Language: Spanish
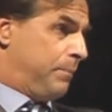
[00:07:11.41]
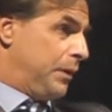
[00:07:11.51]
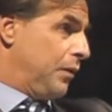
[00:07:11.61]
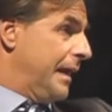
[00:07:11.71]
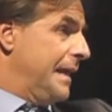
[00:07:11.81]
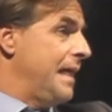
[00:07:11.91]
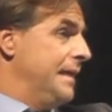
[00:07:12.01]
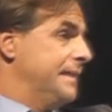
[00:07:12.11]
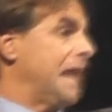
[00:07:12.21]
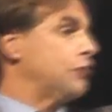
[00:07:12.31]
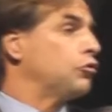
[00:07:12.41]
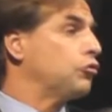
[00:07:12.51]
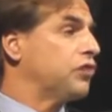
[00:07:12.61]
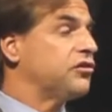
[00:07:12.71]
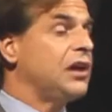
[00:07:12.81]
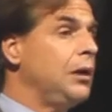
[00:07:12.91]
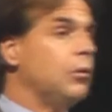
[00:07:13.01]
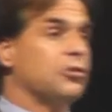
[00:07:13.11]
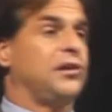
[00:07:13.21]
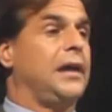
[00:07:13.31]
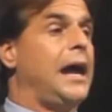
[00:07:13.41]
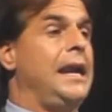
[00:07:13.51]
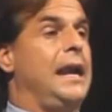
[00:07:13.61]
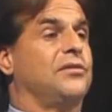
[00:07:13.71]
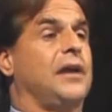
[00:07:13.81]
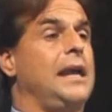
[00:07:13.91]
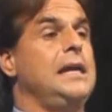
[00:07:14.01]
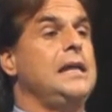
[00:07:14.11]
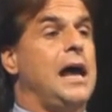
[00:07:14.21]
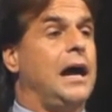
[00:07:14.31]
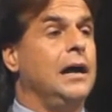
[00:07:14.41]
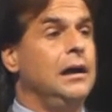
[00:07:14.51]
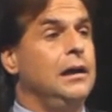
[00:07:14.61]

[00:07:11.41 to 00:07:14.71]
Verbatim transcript: pero que en realidad es de tracto sucesivo, se da en la salida